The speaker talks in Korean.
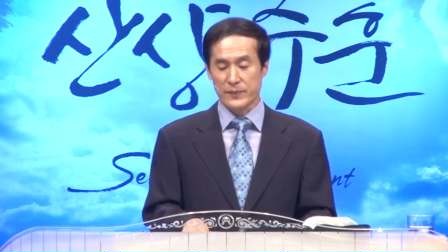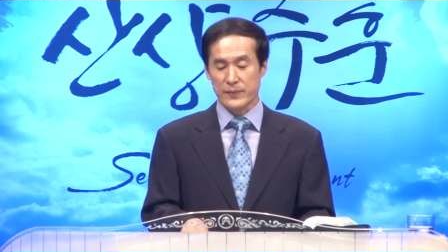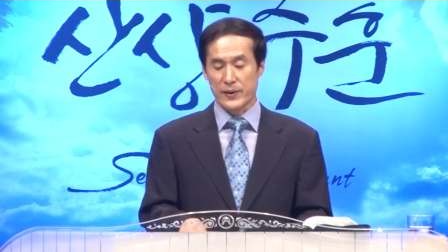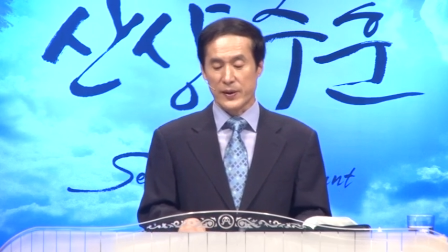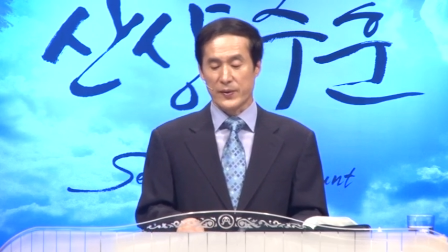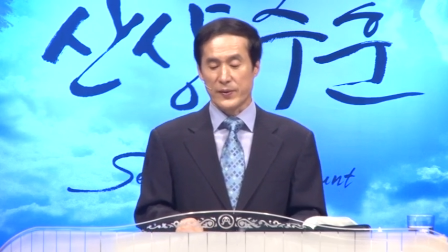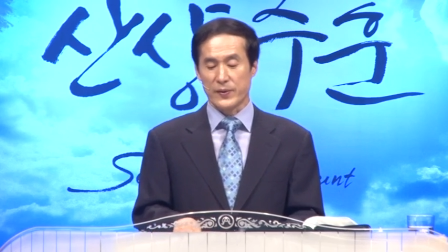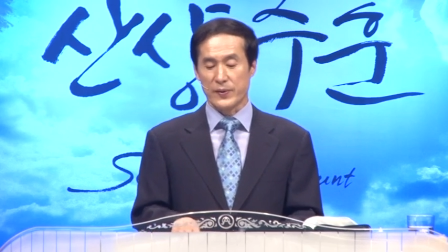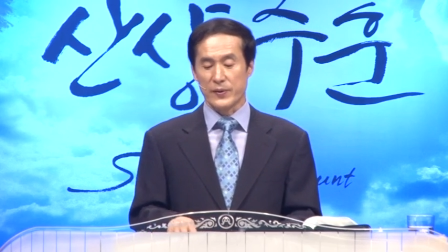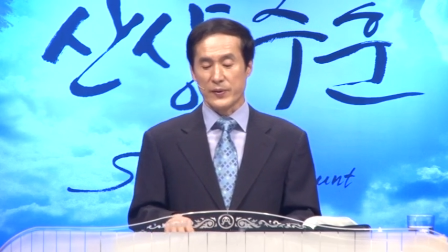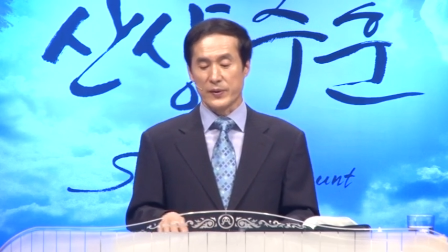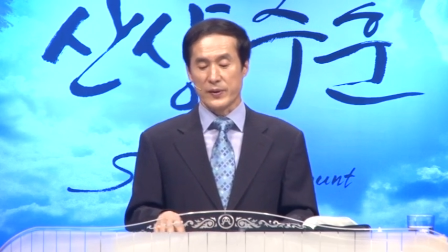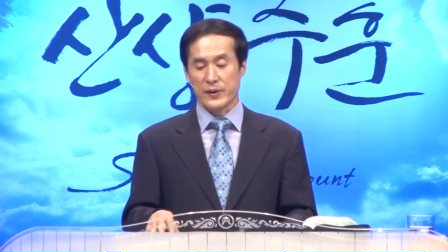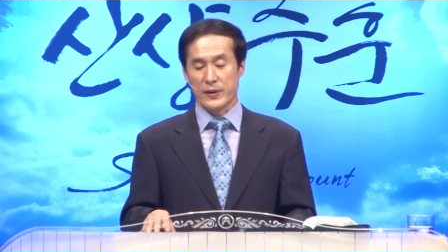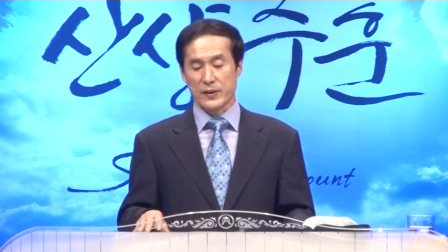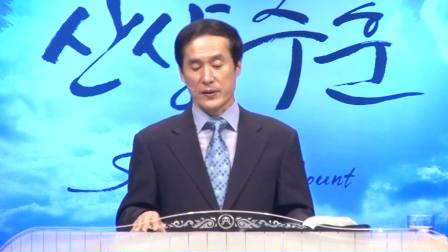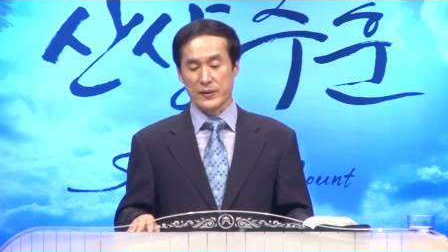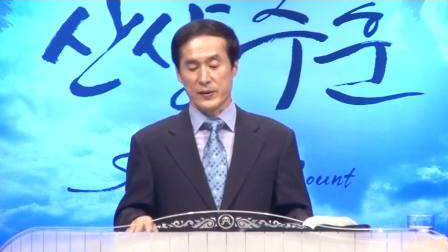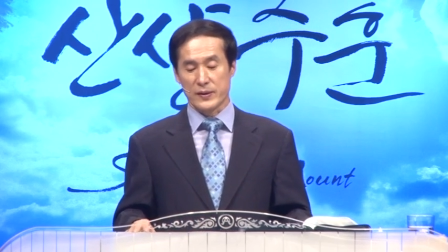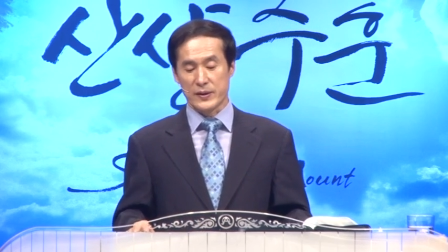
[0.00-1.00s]
바로
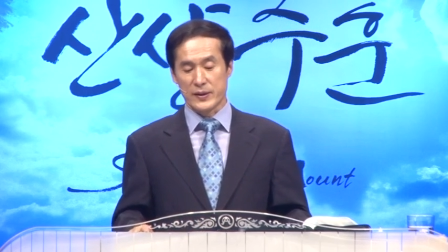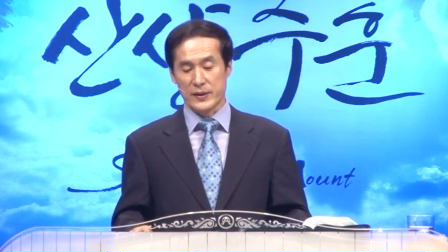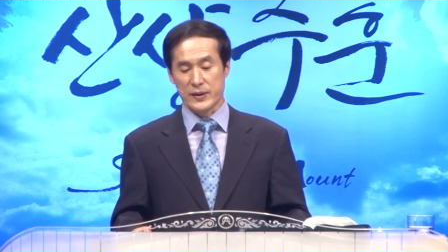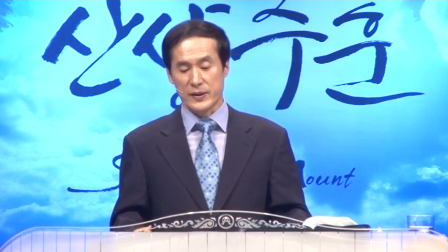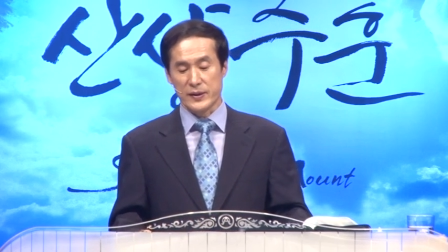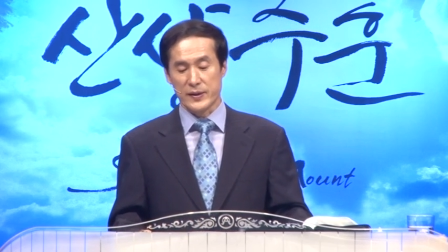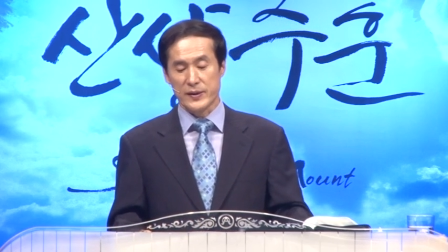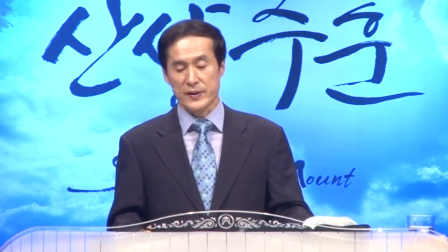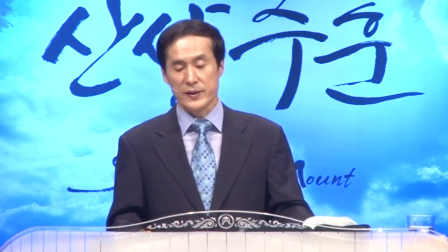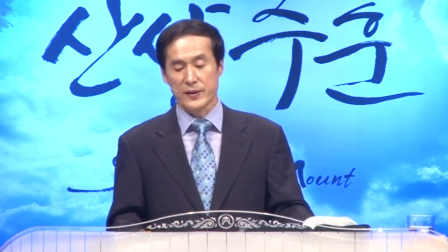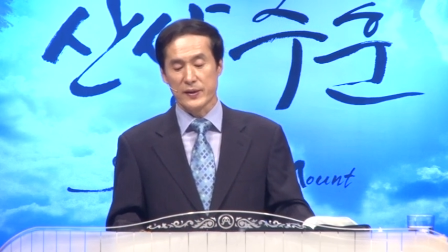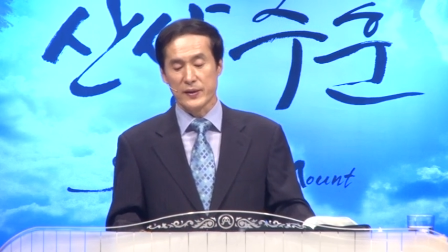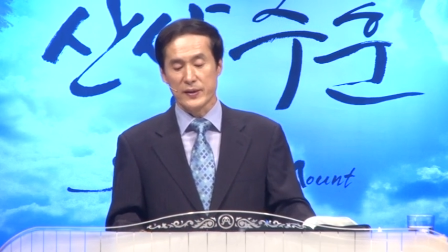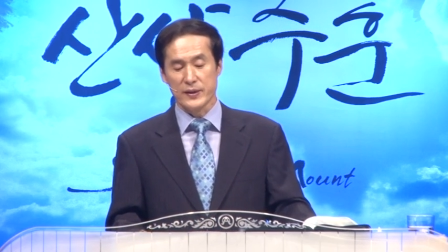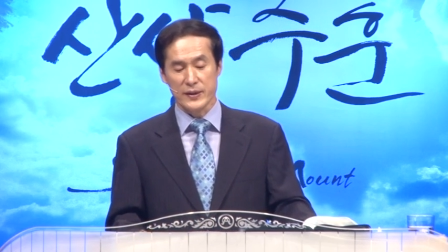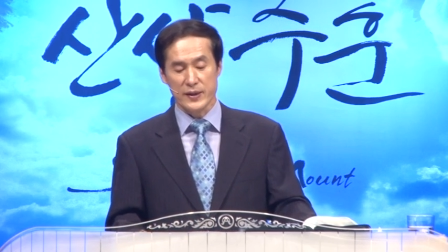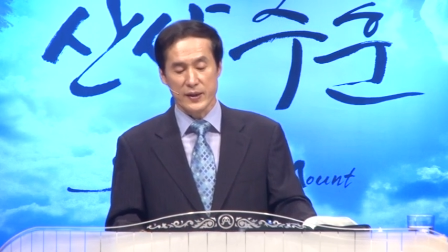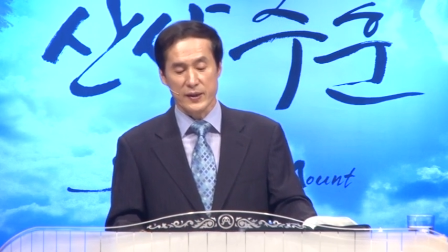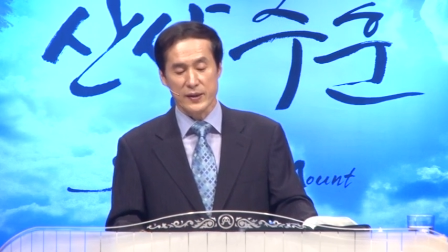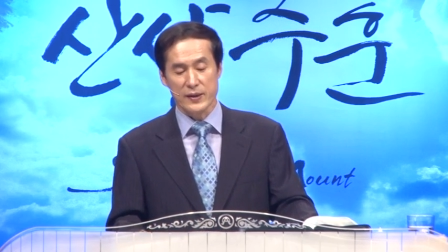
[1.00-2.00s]
그것이
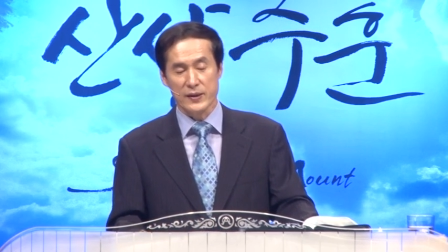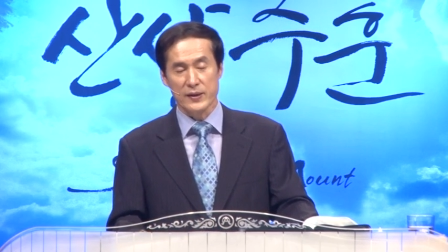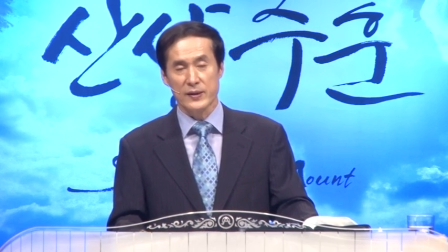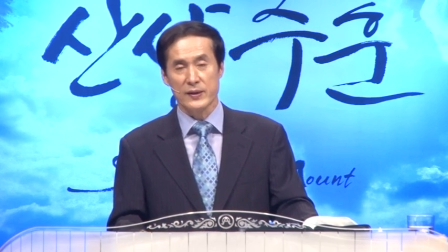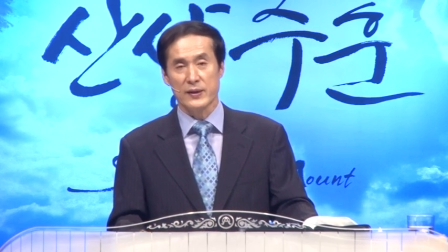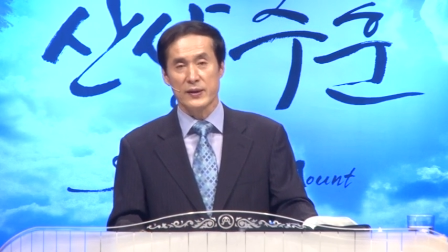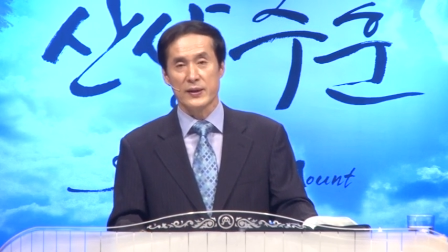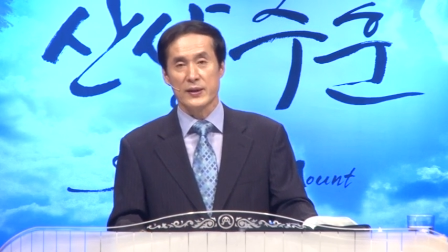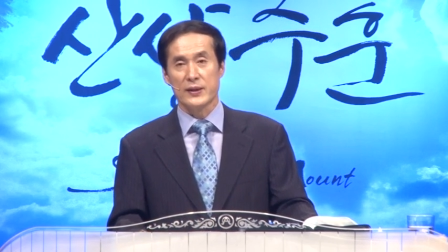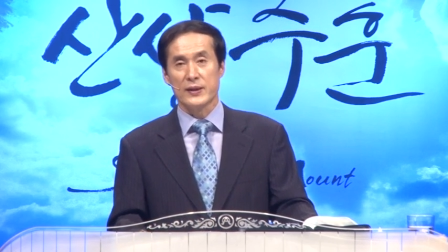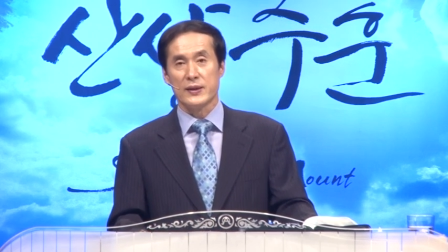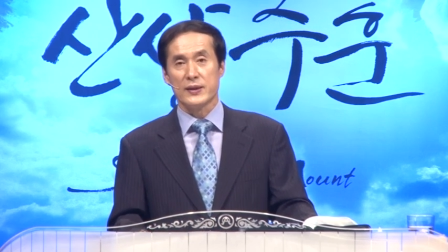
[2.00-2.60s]
형제를